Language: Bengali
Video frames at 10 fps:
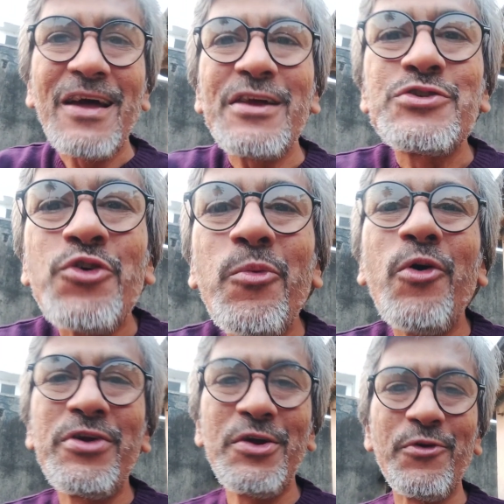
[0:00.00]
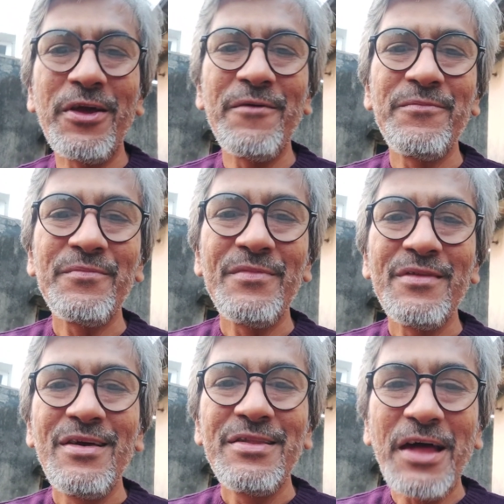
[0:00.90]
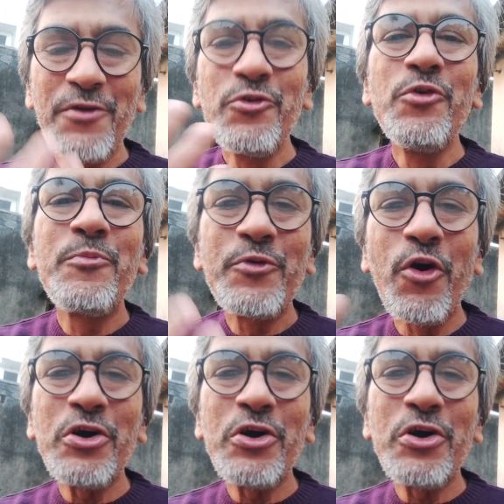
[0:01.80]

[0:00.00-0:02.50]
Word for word: তাকে ছোঁব কী করে তার রূপ